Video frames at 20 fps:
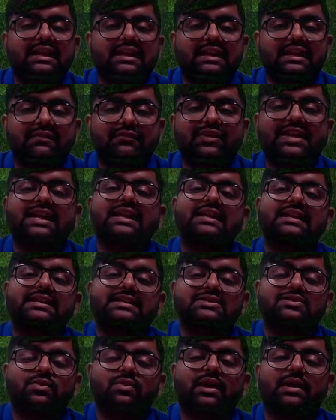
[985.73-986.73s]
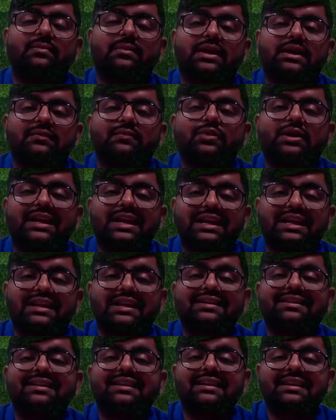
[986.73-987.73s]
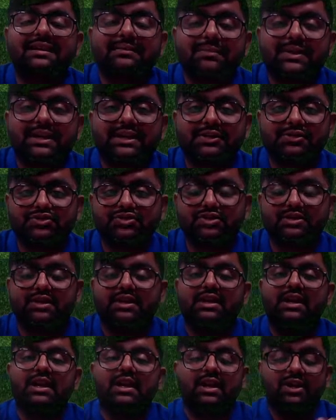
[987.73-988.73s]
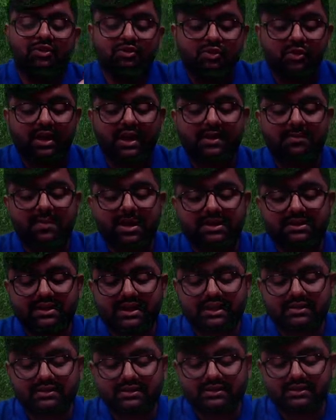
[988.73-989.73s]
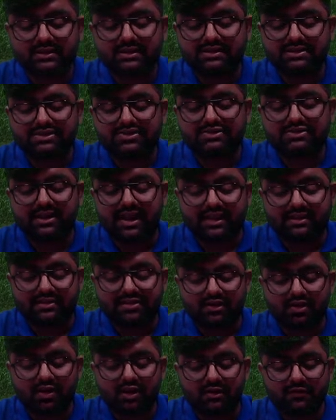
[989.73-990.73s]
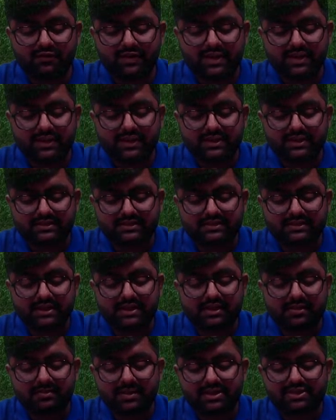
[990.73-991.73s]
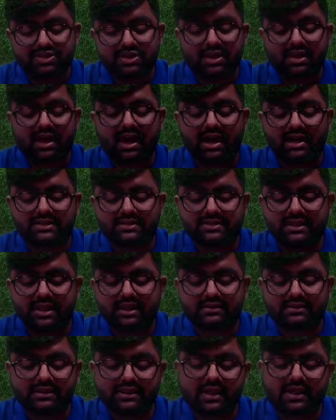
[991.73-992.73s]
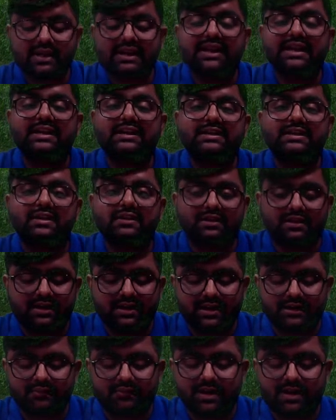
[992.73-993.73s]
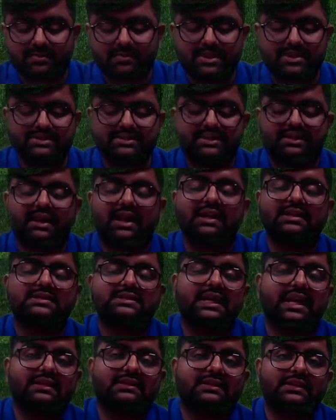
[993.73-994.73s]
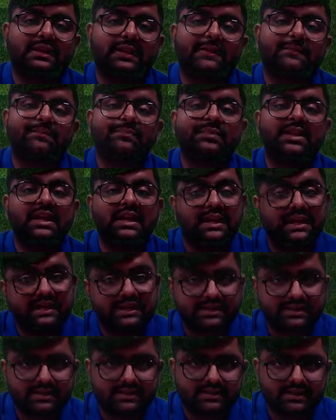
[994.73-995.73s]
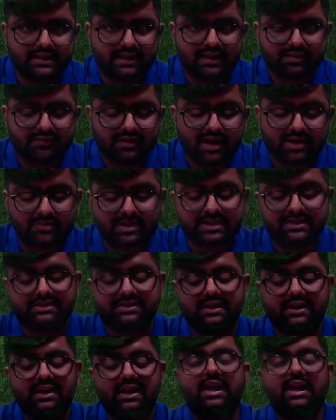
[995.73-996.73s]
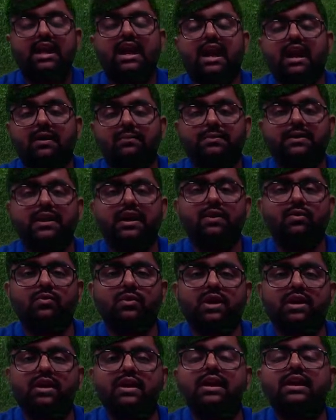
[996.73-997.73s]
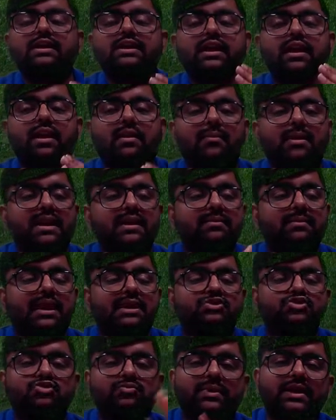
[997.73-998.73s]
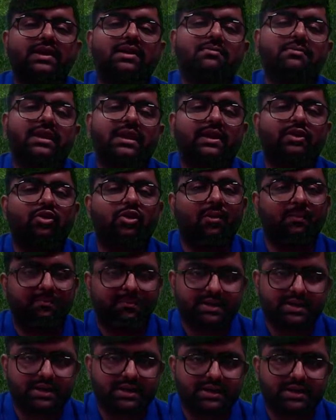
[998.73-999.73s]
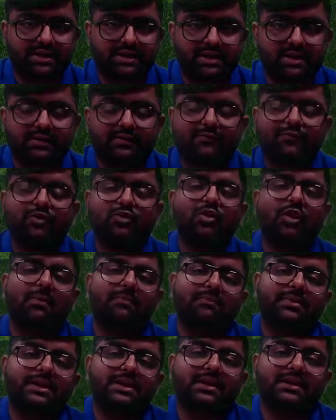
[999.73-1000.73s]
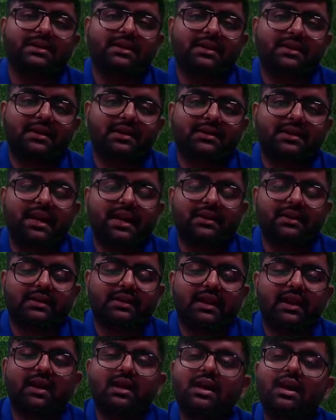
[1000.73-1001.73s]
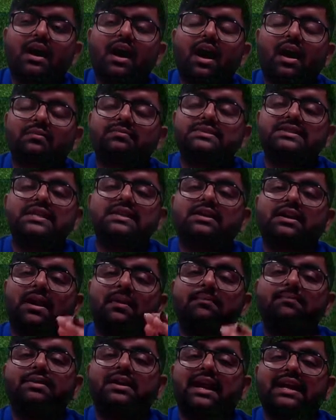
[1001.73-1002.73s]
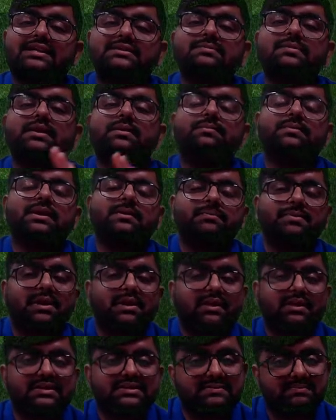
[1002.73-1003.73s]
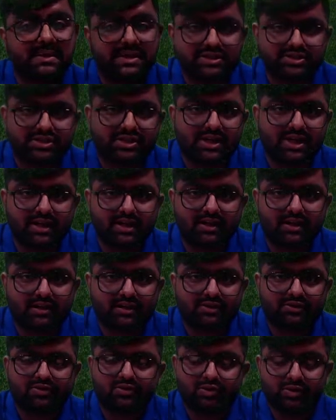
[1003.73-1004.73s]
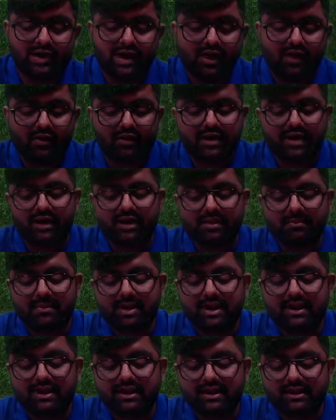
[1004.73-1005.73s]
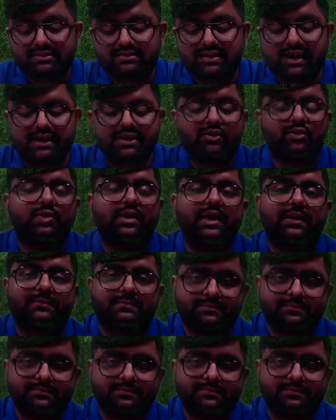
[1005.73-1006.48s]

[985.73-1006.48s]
वीकनेस हो गए मतलब वो इनहेरेंट लिमिटेशन है तो एक बात याद रखना स्ट्रेंथ और वीकनेस ये हमेशा कहाँ से आती है इंटरनल एनवायरनमेंट से कहाँ से आती है इंटरनल एनवायरनमेंट से अब क्या हुआ कि हमारे बाजू में हमारा कॉम्पिटिटर है वो कॉम्पिटिटर ने क्या किया हमसे कम प्राइस में अपने प्रोडक्ट्स बेचने लगा तो क्या हो गया हमारे लिए थ्रेट हो गया